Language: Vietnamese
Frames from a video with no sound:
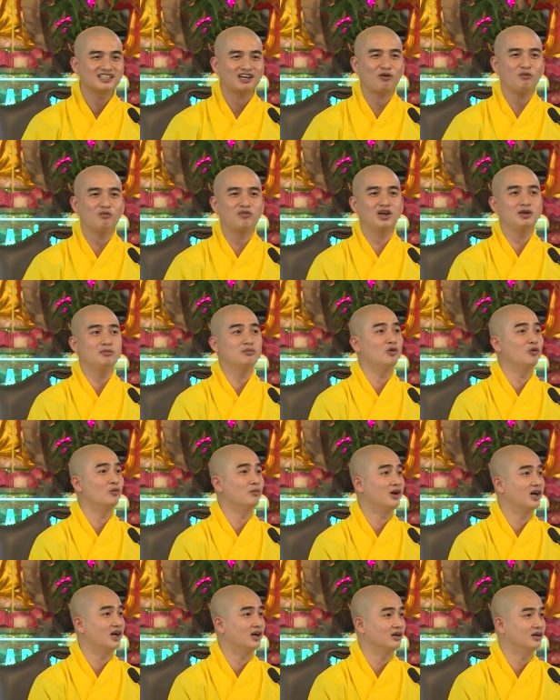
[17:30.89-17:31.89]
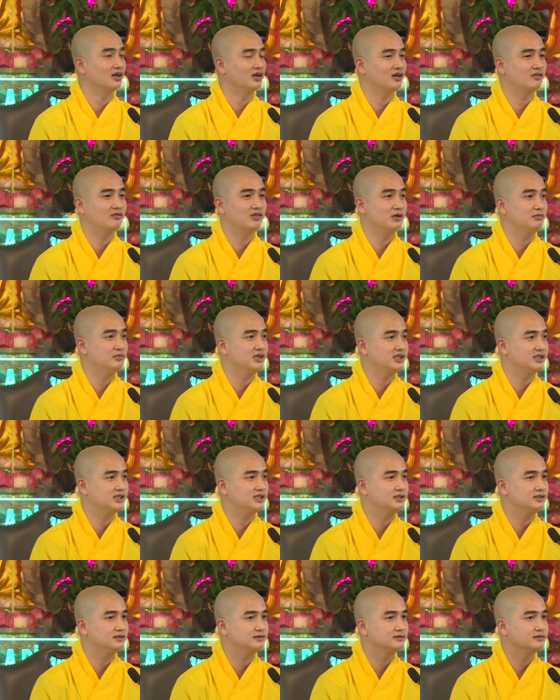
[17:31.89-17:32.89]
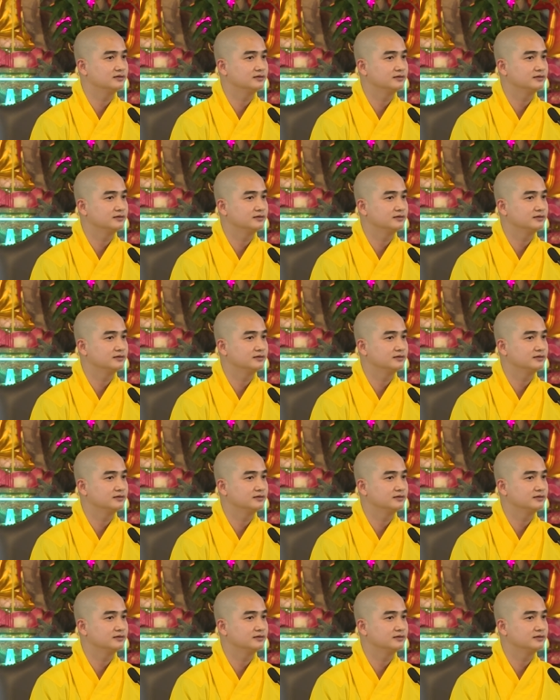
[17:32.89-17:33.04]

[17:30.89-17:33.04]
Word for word: không phải mù mờ, không phải mê tín